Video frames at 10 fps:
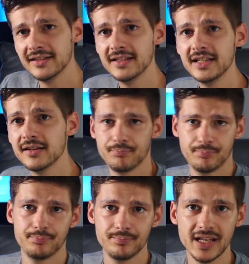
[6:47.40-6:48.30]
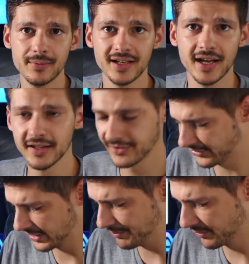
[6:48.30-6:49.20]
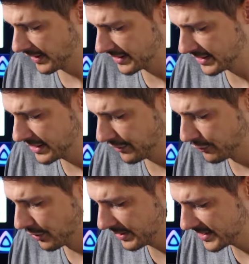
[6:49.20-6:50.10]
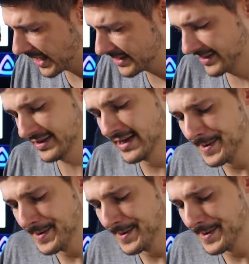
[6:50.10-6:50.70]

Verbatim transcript: die jemand anders äh, eben quasi dafür bezahlt hat.